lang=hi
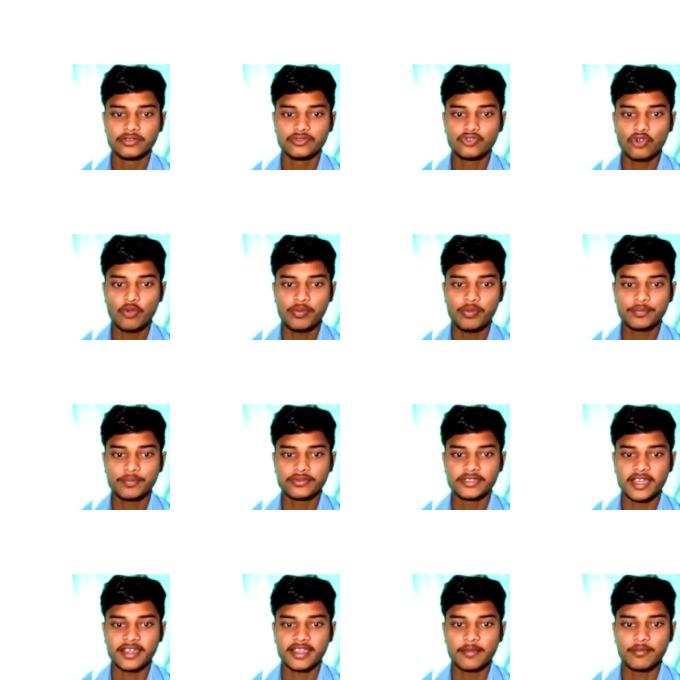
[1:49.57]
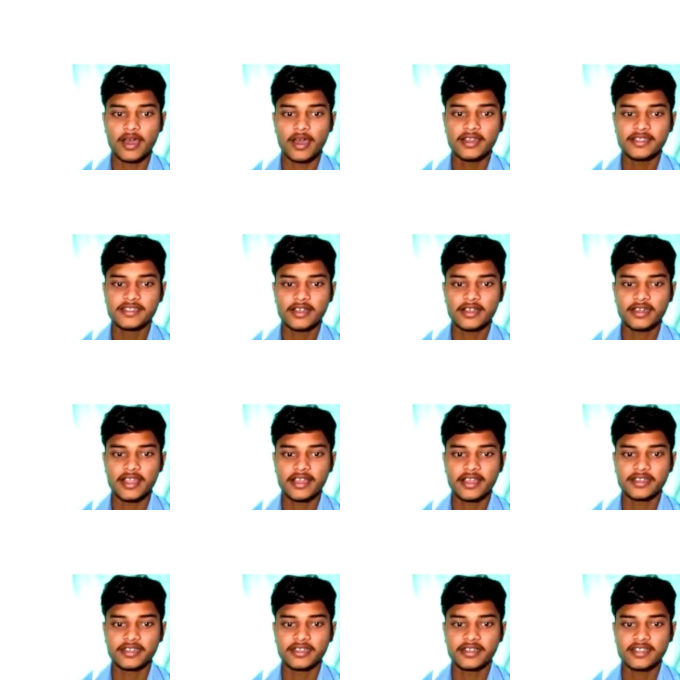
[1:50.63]
जो भी पूछा गया मान लीजिए अगर
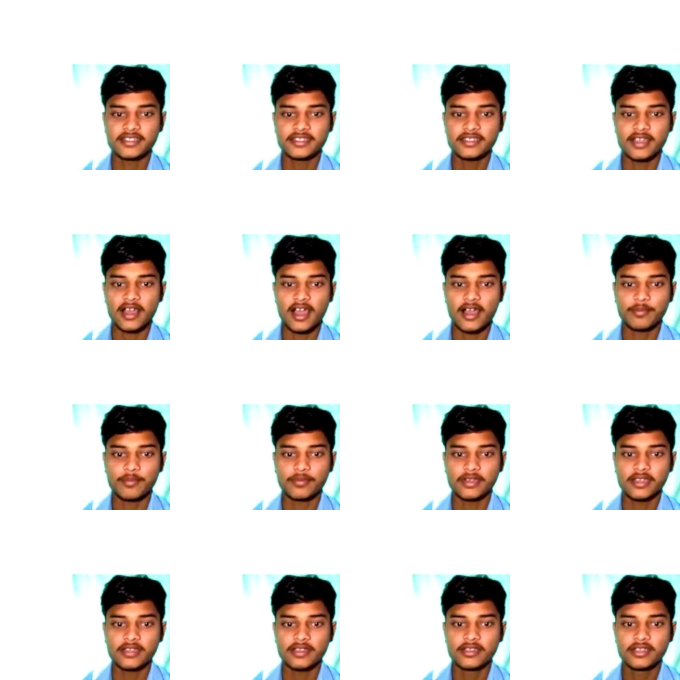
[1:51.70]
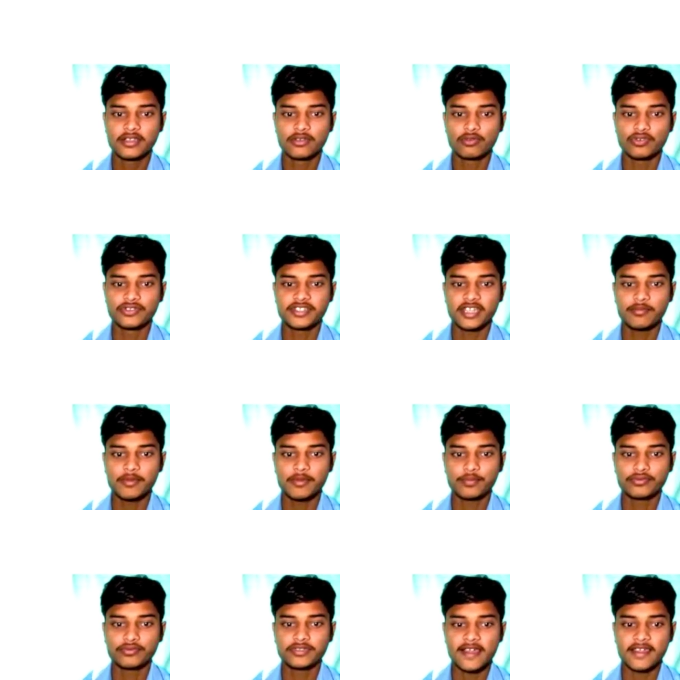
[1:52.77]
एग्रीकस ही आपके क्वेश्चन में
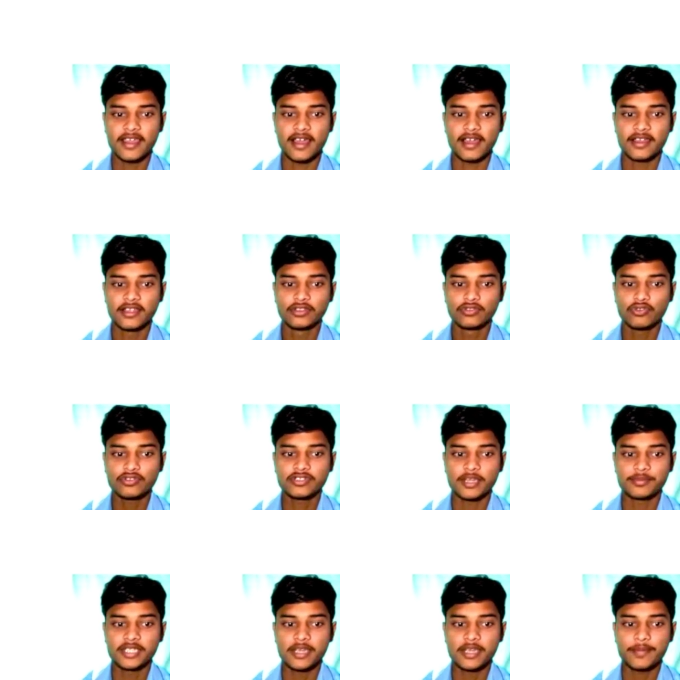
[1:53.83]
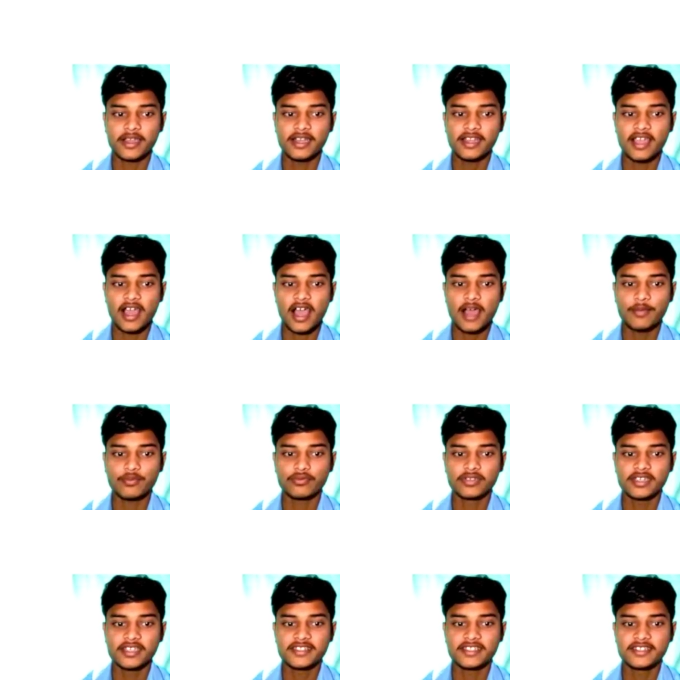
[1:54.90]
पूछा गया तो सबसे पहले आप
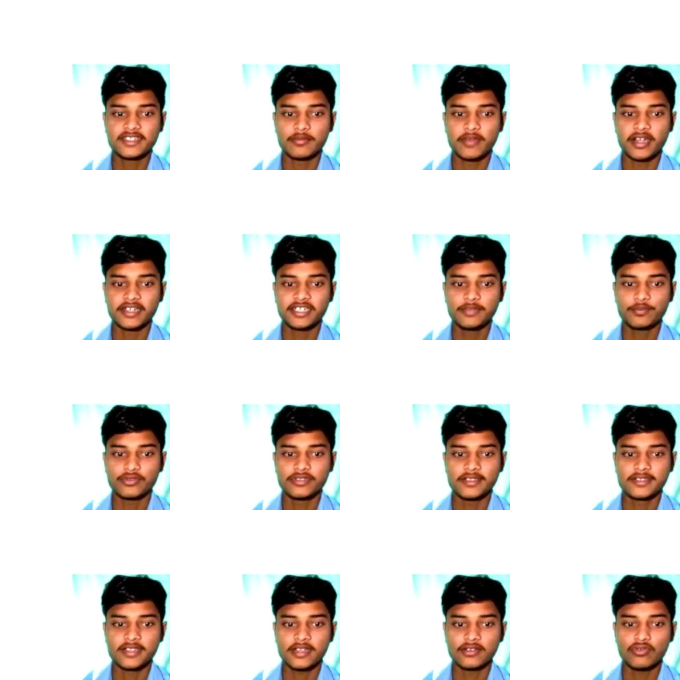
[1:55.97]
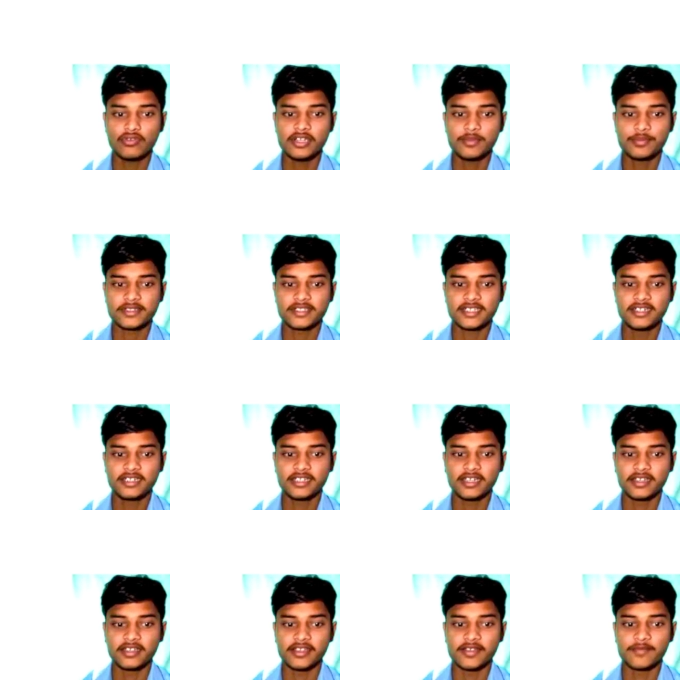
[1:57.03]
उनके सिस्टमेटिक पोजीशन को रिप्रेजेंट
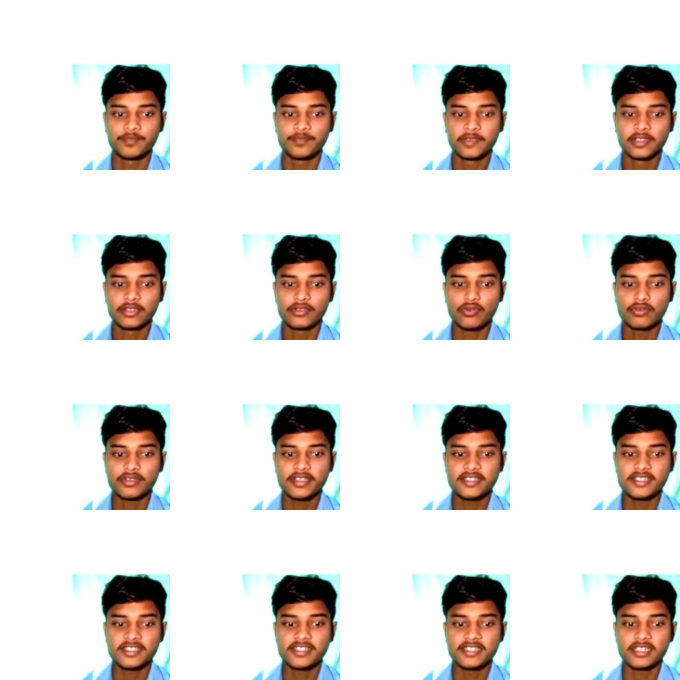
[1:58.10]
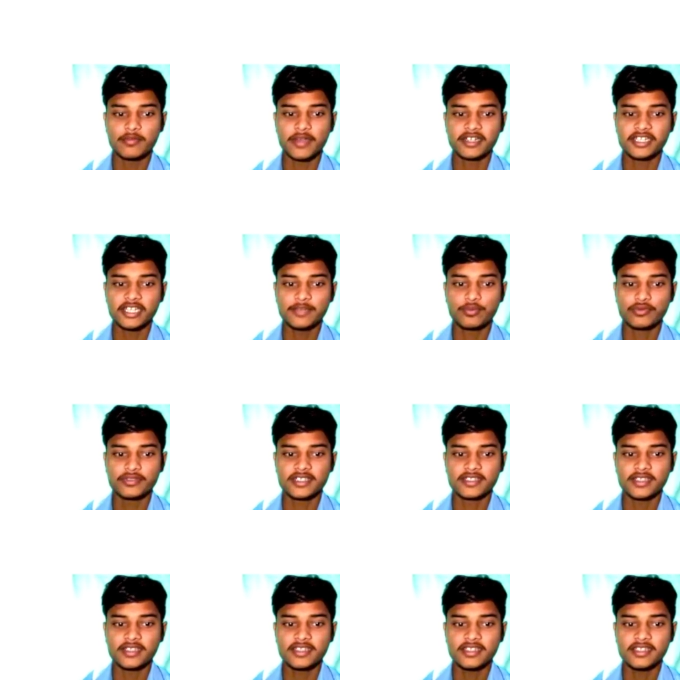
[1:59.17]
करेंगे क्योंकि सिस्टमेटिक
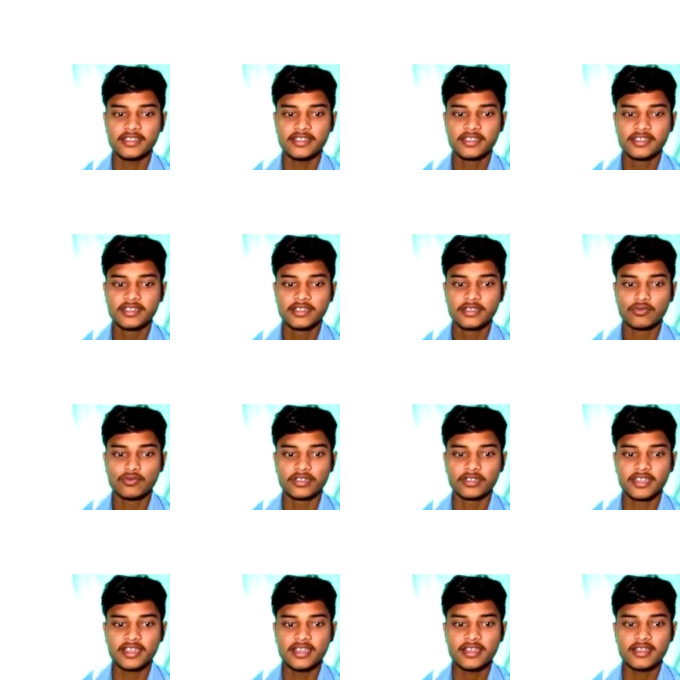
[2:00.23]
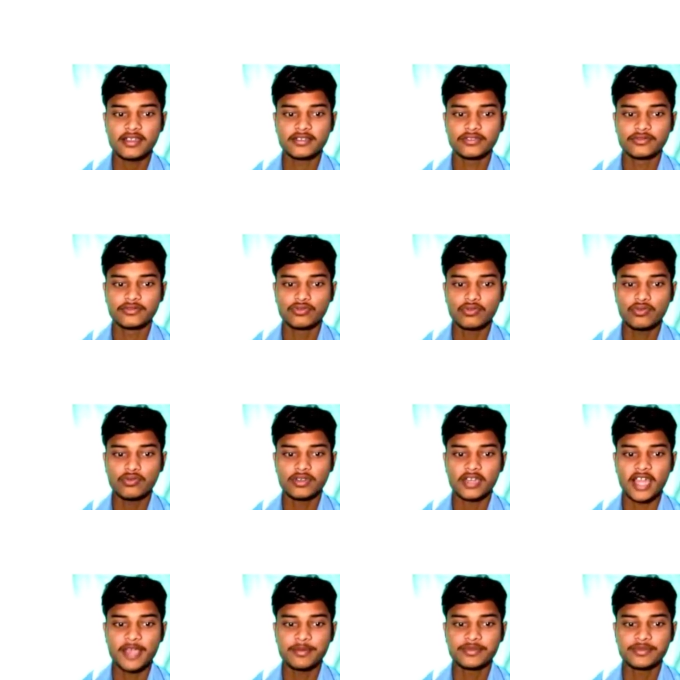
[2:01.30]
पोजीशन ही उनके जो लाइफ